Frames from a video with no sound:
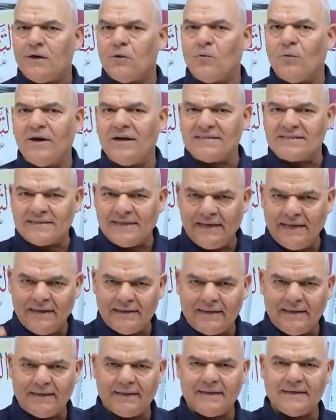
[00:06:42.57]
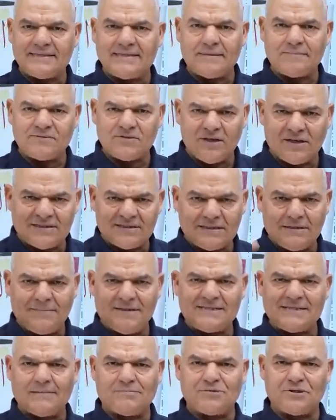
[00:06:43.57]
واسئلتك اسيب سطر ما
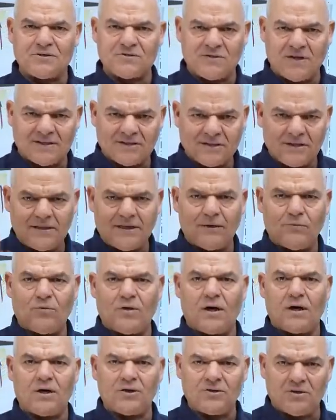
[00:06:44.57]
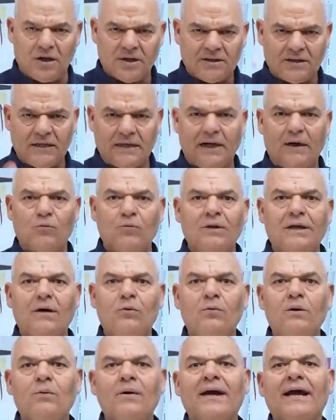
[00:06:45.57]
اسيبش سطر لو اخطات لو
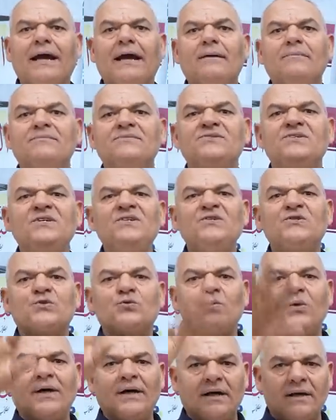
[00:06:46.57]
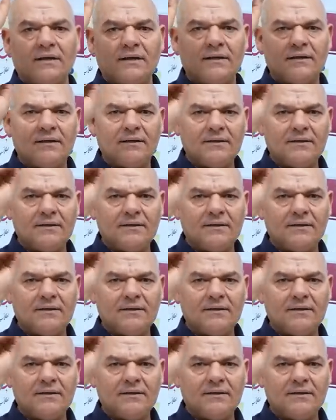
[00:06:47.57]
لو لو 50 سؤال